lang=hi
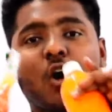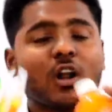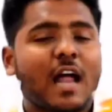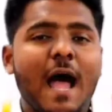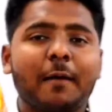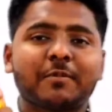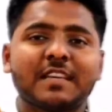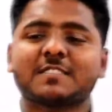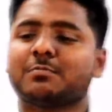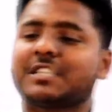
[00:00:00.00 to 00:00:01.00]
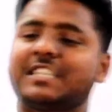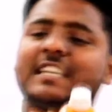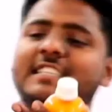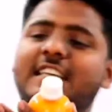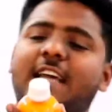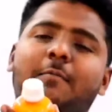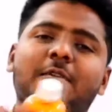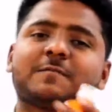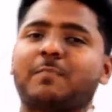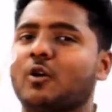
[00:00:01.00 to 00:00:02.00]
और आप किस मशीन से आप
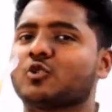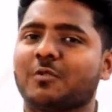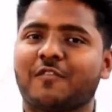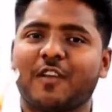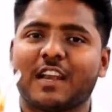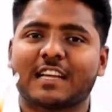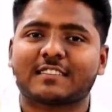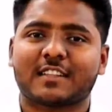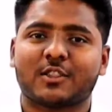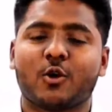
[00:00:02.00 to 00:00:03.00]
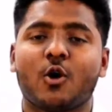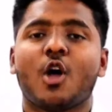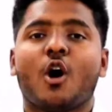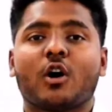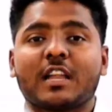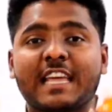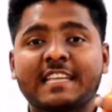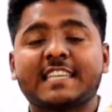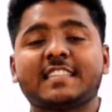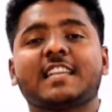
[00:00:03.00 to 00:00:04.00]
इस पाउच में फिल कर सकते हो और
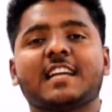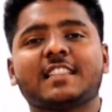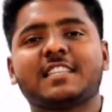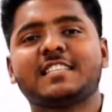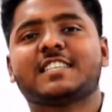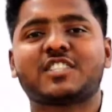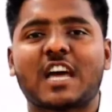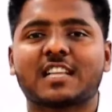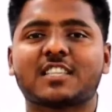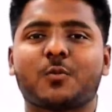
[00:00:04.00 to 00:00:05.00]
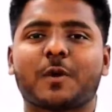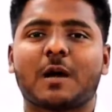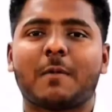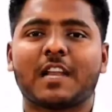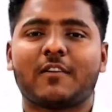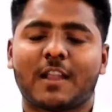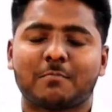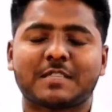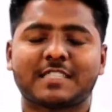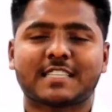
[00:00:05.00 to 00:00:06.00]
कैसे दिन का तीन से चार हजार रुपये कमाने वाला
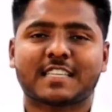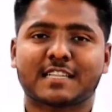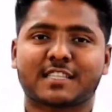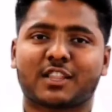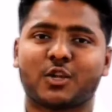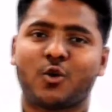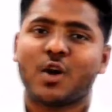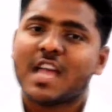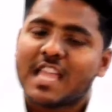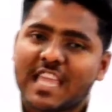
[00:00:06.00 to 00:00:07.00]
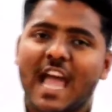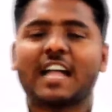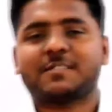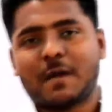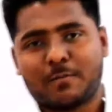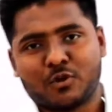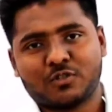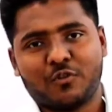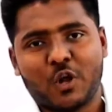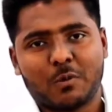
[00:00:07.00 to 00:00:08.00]
बिजनेस बिजनेस कर सकते हो ये आज मैं आपको
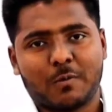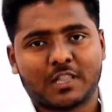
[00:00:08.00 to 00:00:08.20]
इस वीडियो में